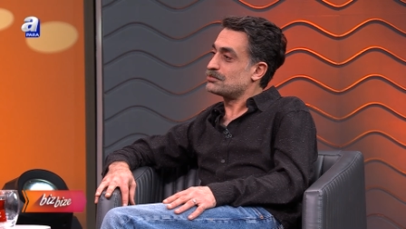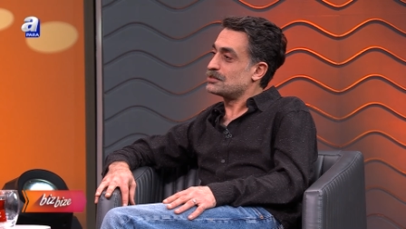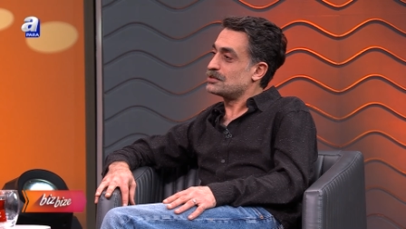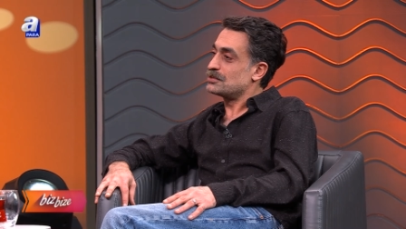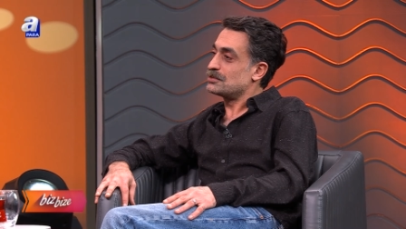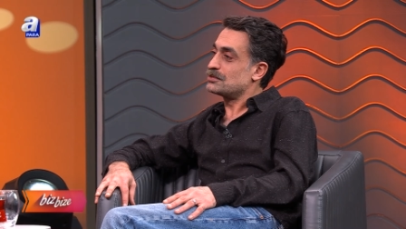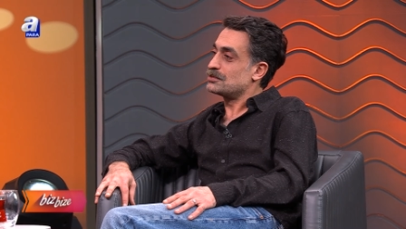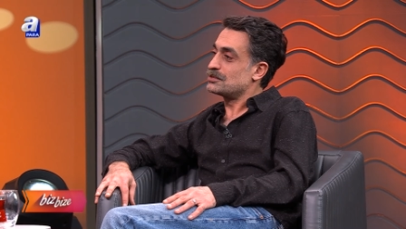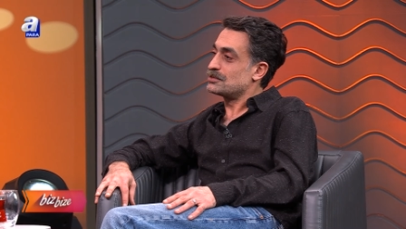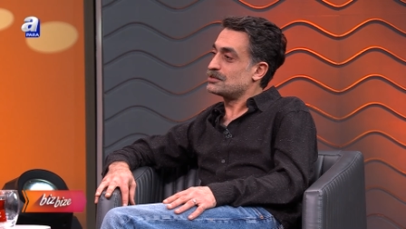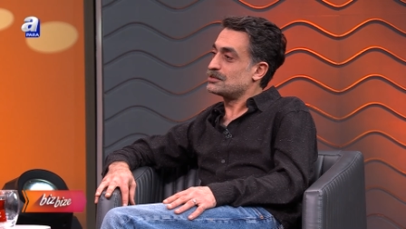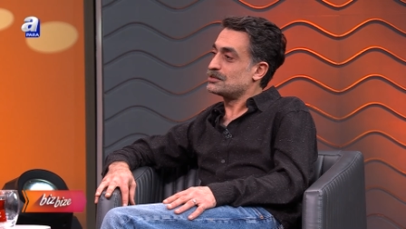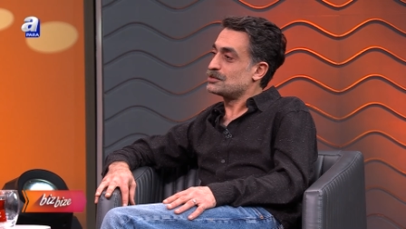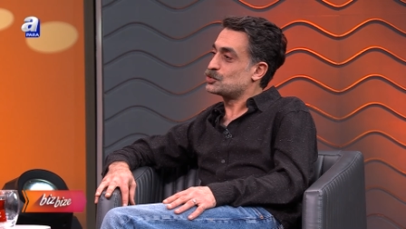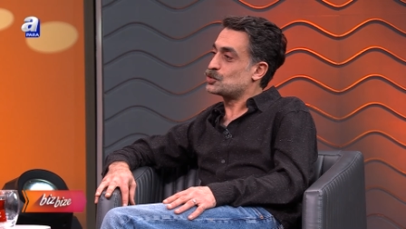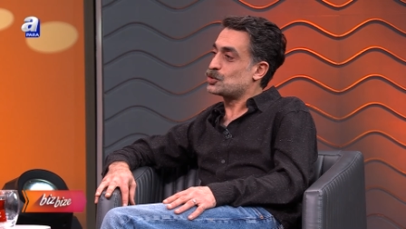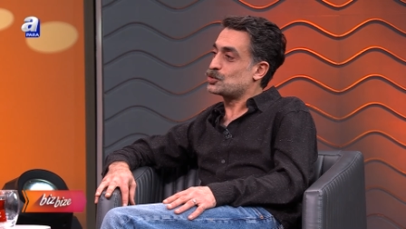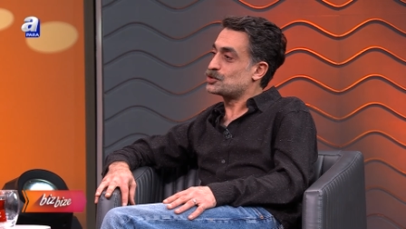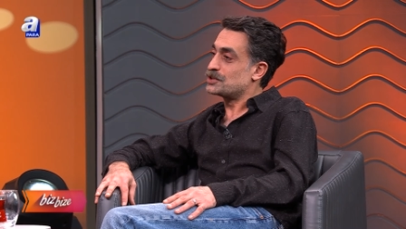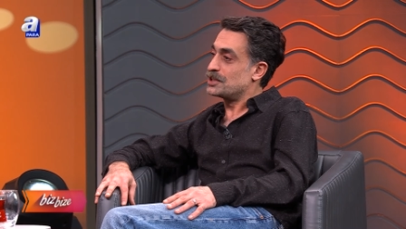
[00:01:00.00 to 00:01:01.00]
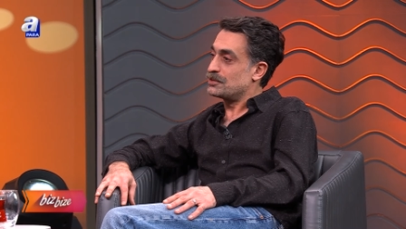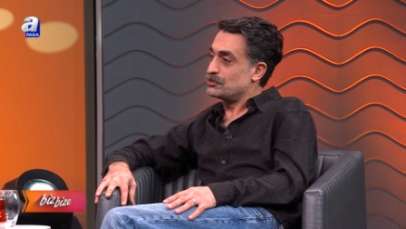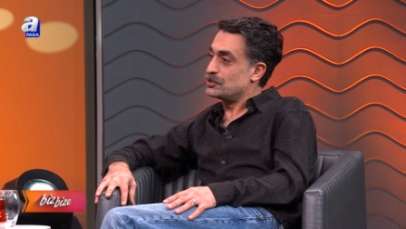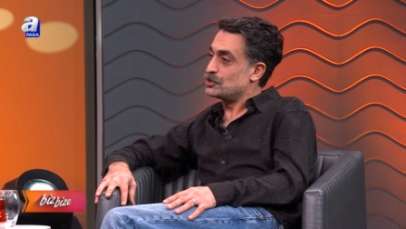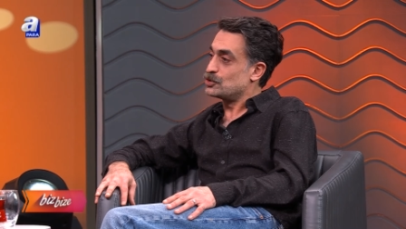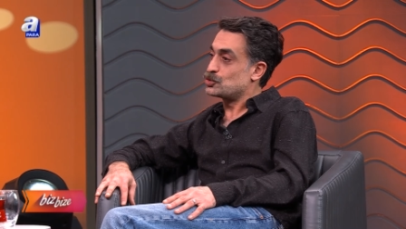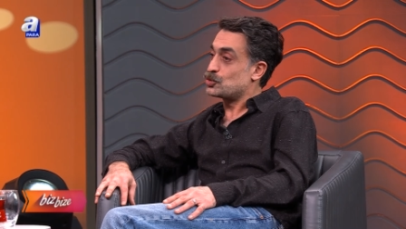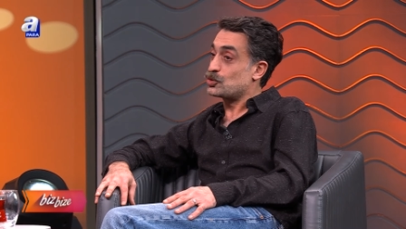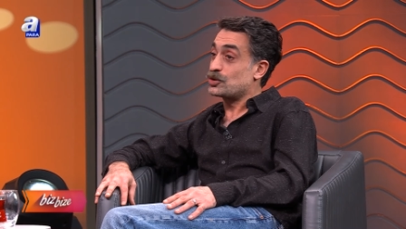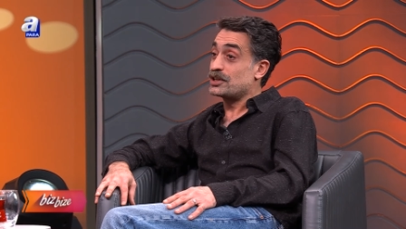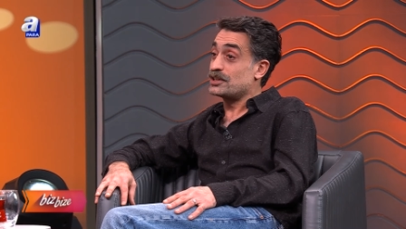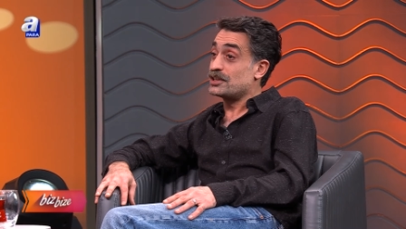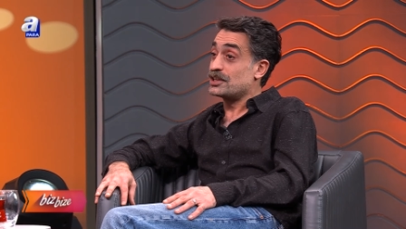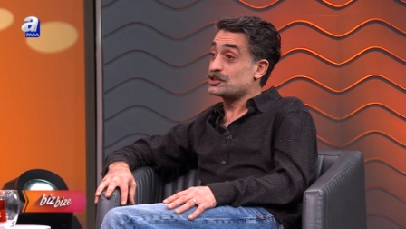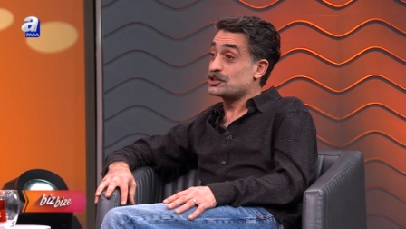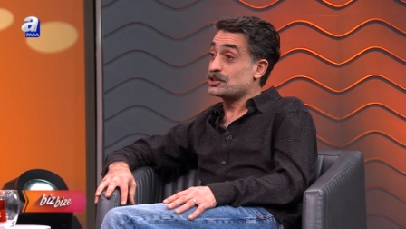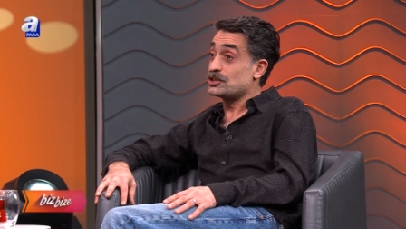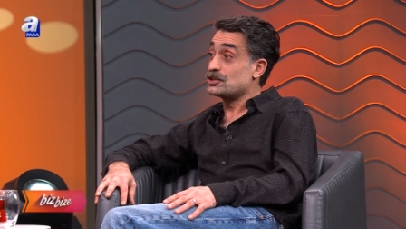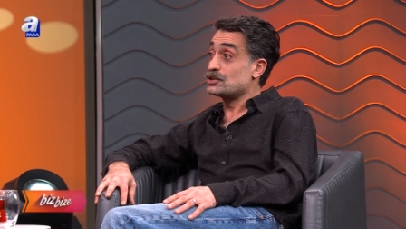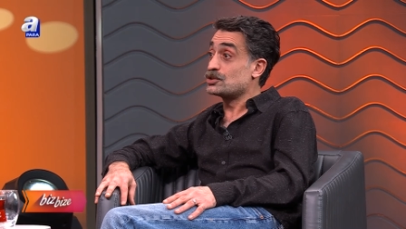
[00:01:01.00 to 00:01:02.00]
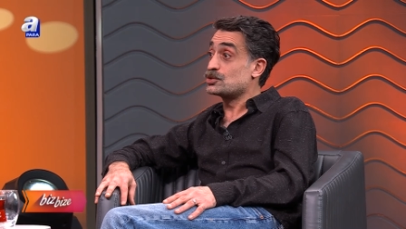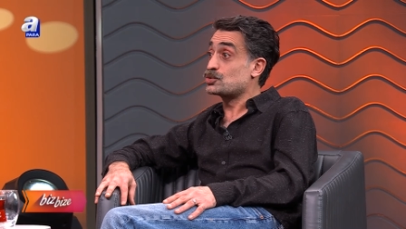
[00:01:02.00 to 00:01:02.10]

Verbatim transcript: Ee, çok zevkliydi, çok eğlenceliydi,